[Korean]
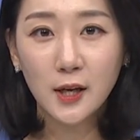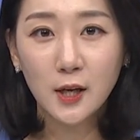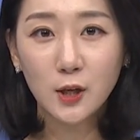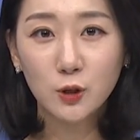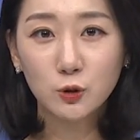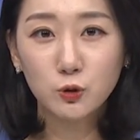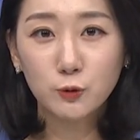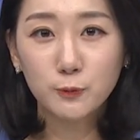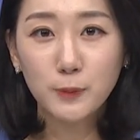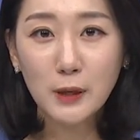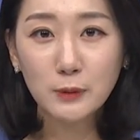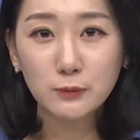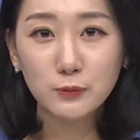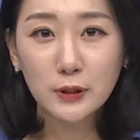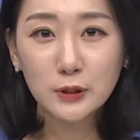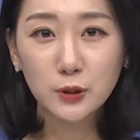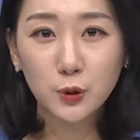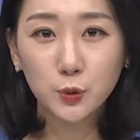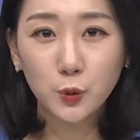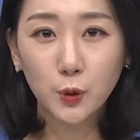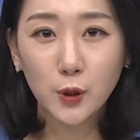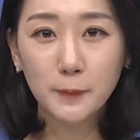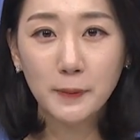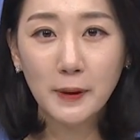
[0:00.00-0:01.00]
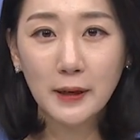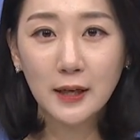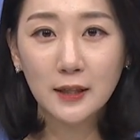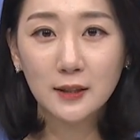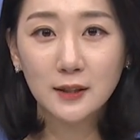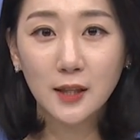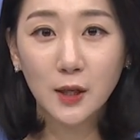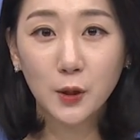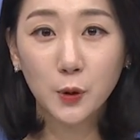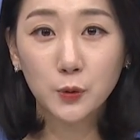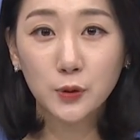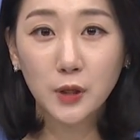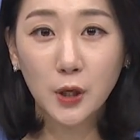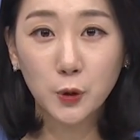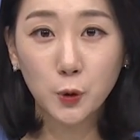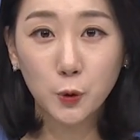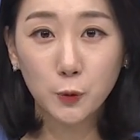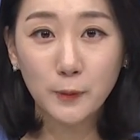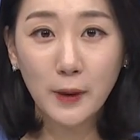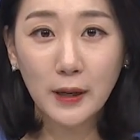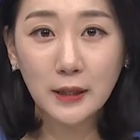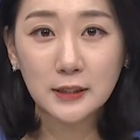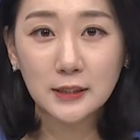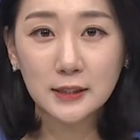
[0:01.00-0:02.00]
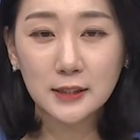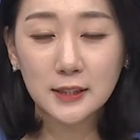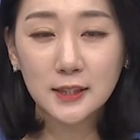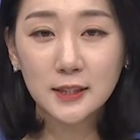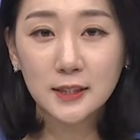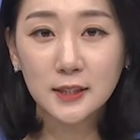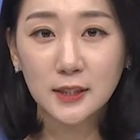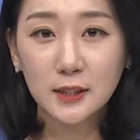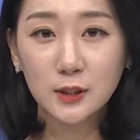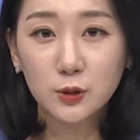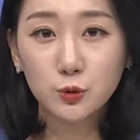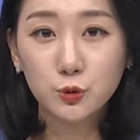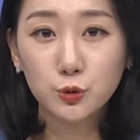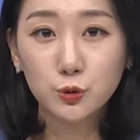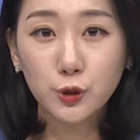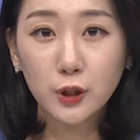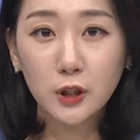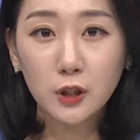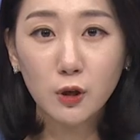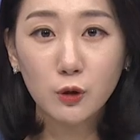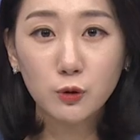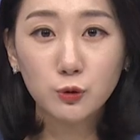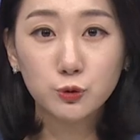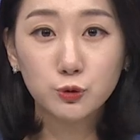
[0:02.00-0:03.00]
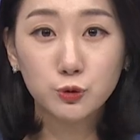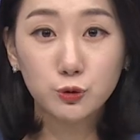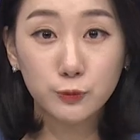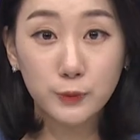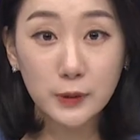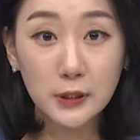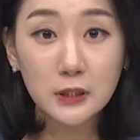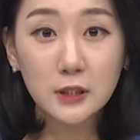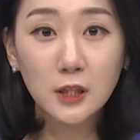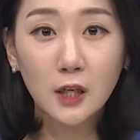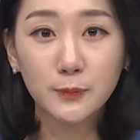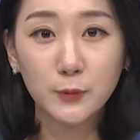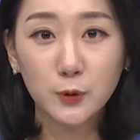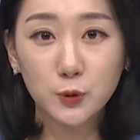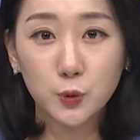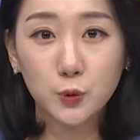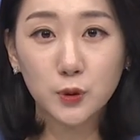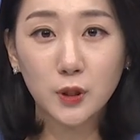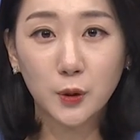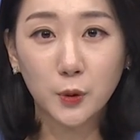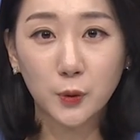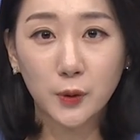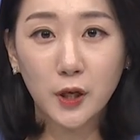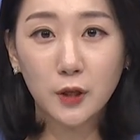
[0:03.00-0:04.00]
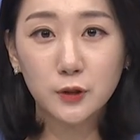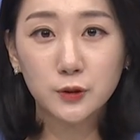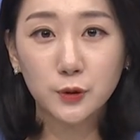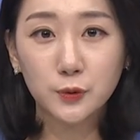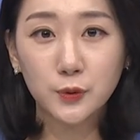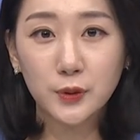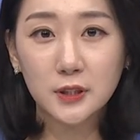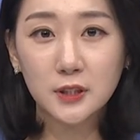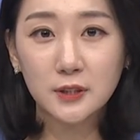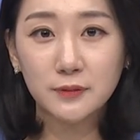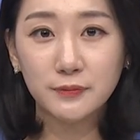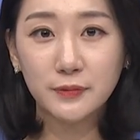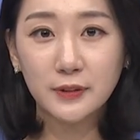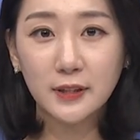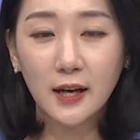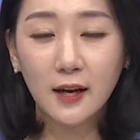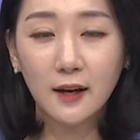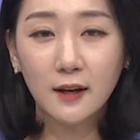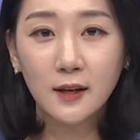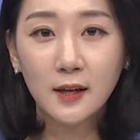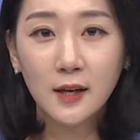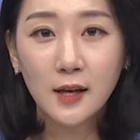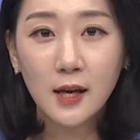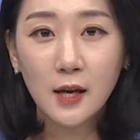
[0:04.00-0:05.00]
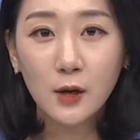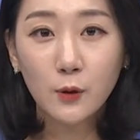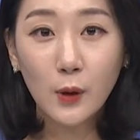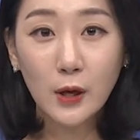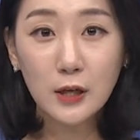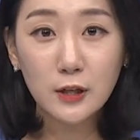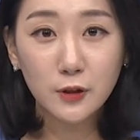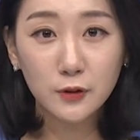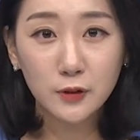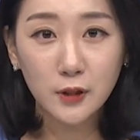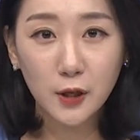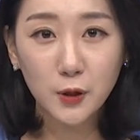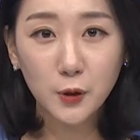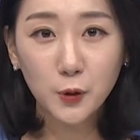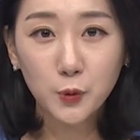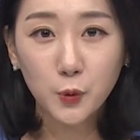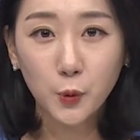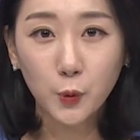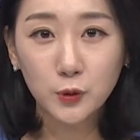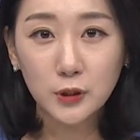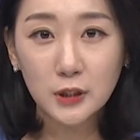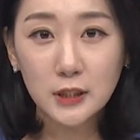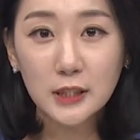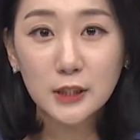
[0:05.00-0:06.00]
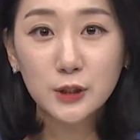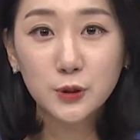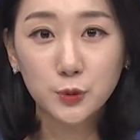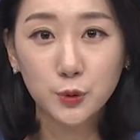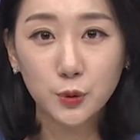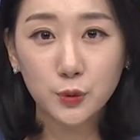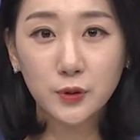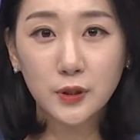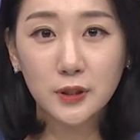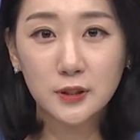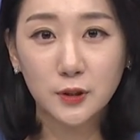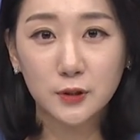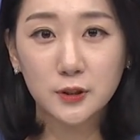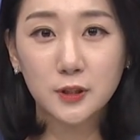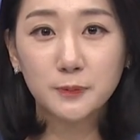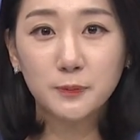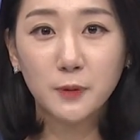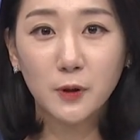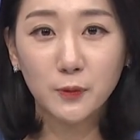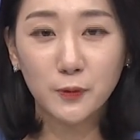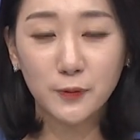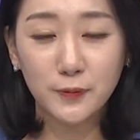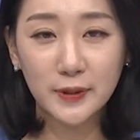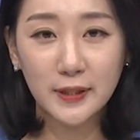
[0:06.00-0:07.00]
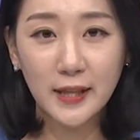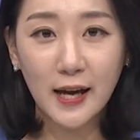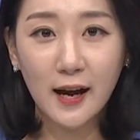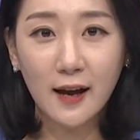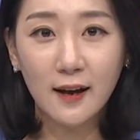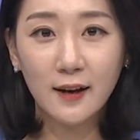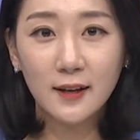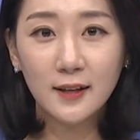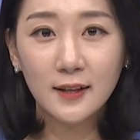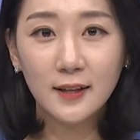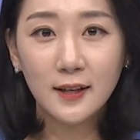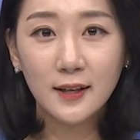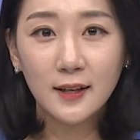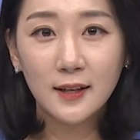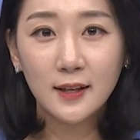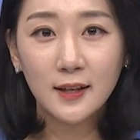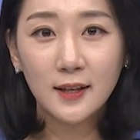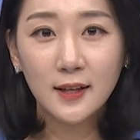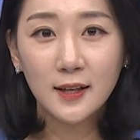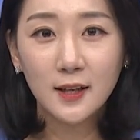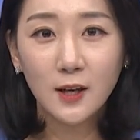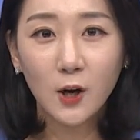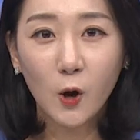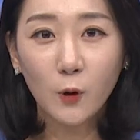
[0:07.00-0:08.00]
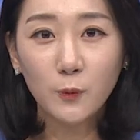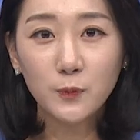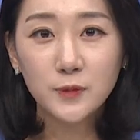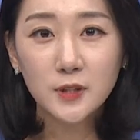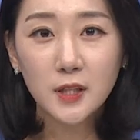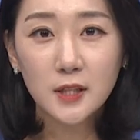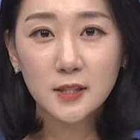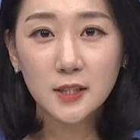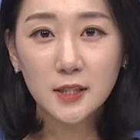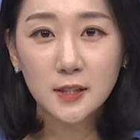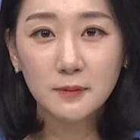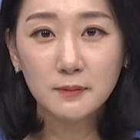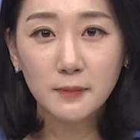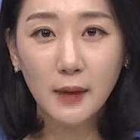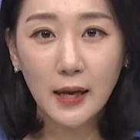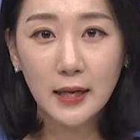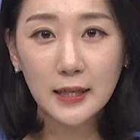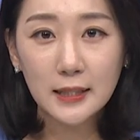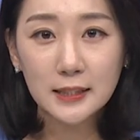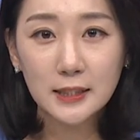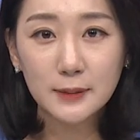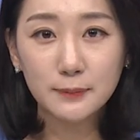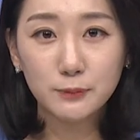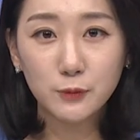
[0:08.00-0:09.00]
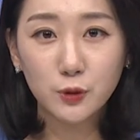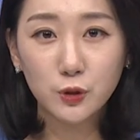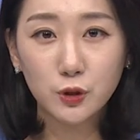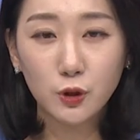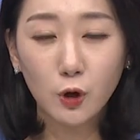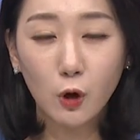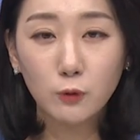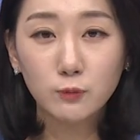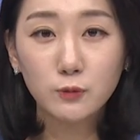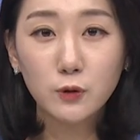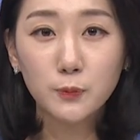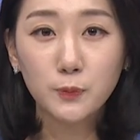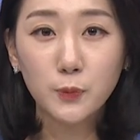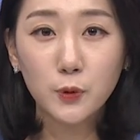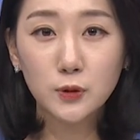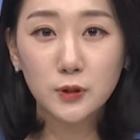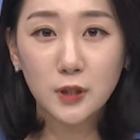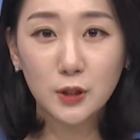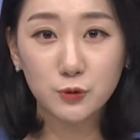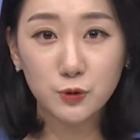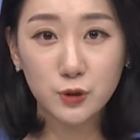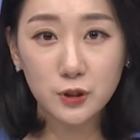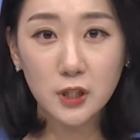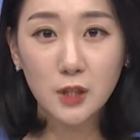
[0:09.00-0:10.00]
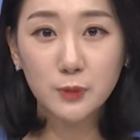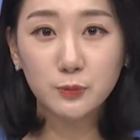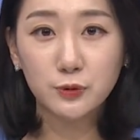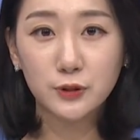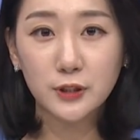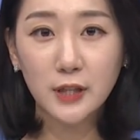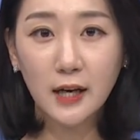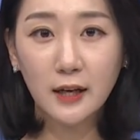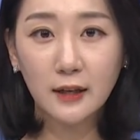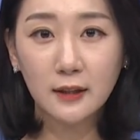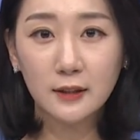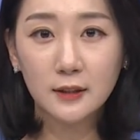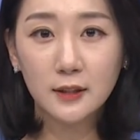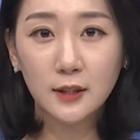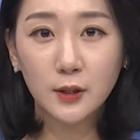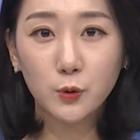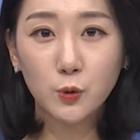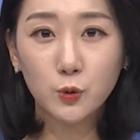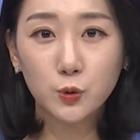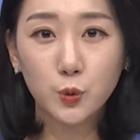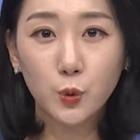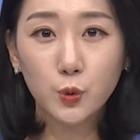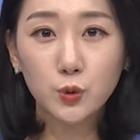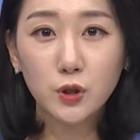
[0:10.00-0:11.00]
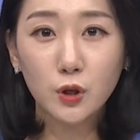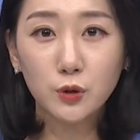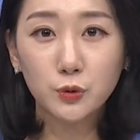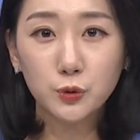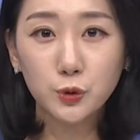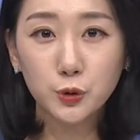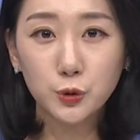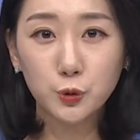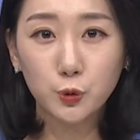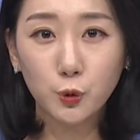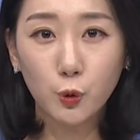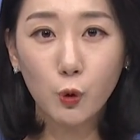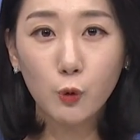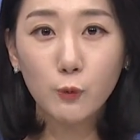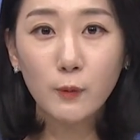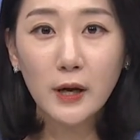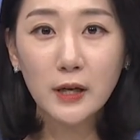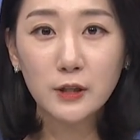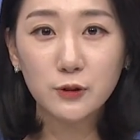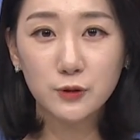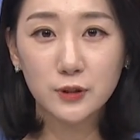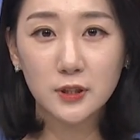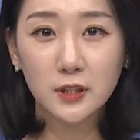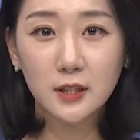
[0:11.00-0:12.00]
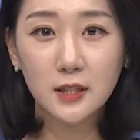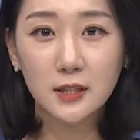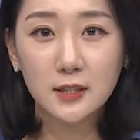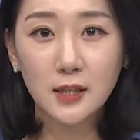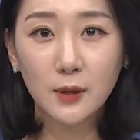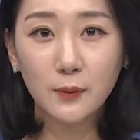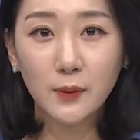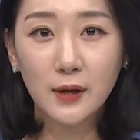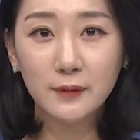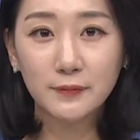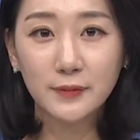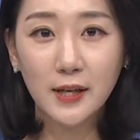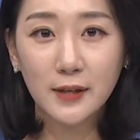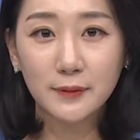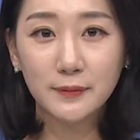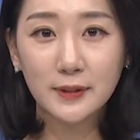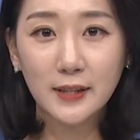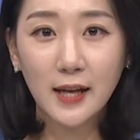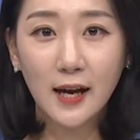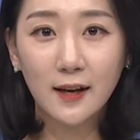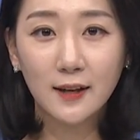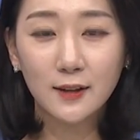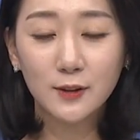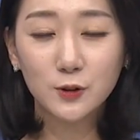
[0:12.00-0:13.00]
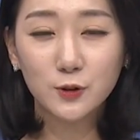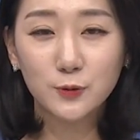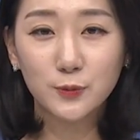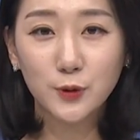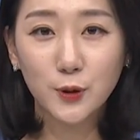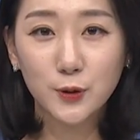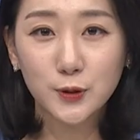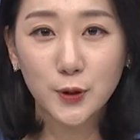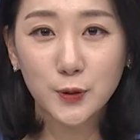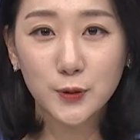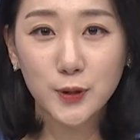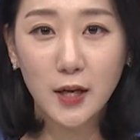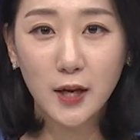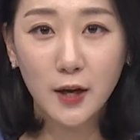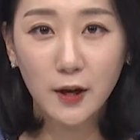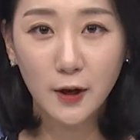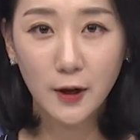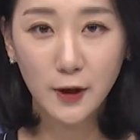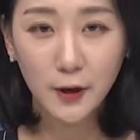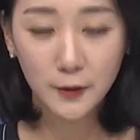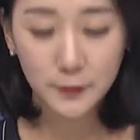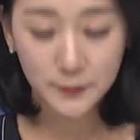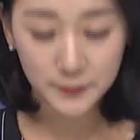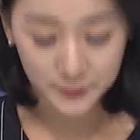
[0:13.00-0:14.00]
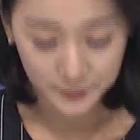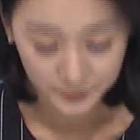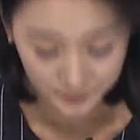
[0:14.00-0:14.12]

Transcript: 국방부에서 도입하겠다고 내놓은 방식은 수기형 주민참여조사로 결정됐습니다. 관련 내용 오늘 이슈토크에서 짚어봅니다. 엄재진 매일신문 경북본사 취재부장 그리고 조정훈 오마이뉴스 기자와 함께합니다. 두 분 어서 오세요.